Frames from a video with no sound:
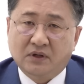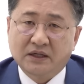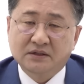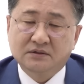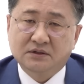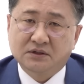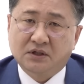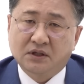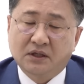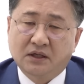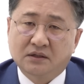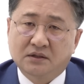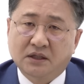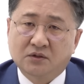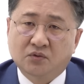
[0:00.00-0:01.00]
과연
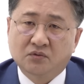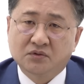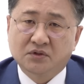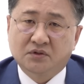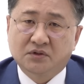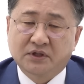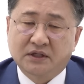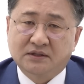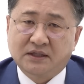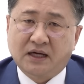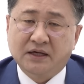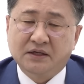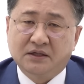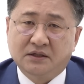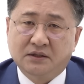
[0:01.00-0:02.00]
이렇게 대통령의
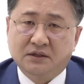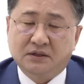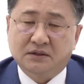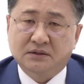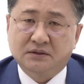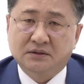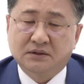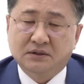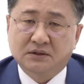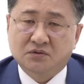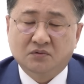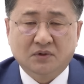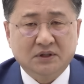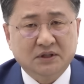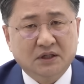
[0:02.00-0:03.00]
딸이
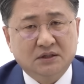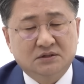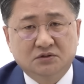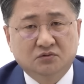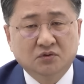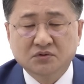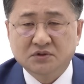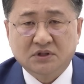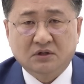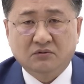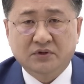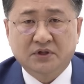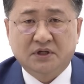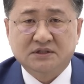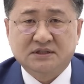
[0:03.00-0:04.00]
청와대
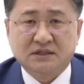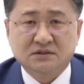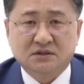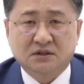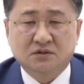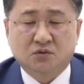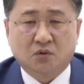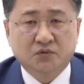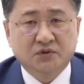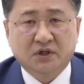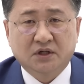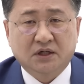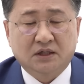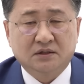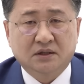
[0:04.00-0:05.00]
직원들하고 이렇게 사적인
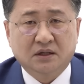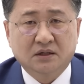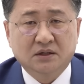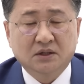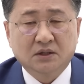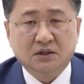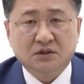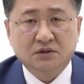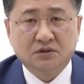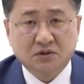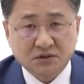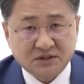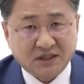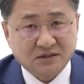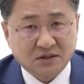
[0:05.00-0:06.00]
돈거래를 한다?
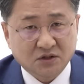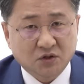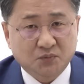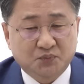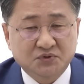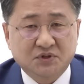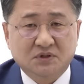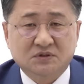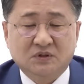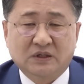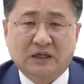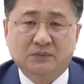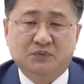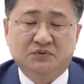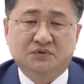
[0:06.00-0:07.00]
이것 자체도
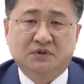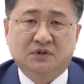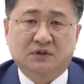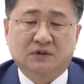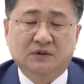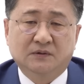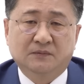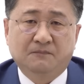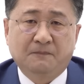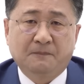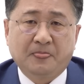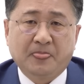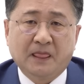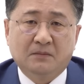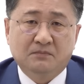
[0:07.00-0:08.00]
부적절할 뿐더러
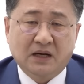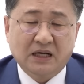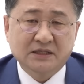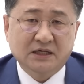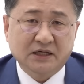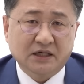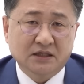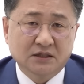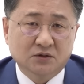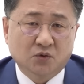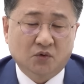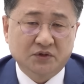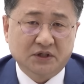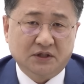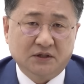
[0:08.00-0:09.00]
만약에 이
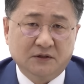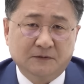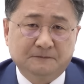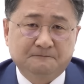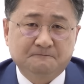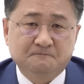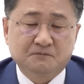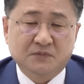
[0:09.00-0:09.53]
돈이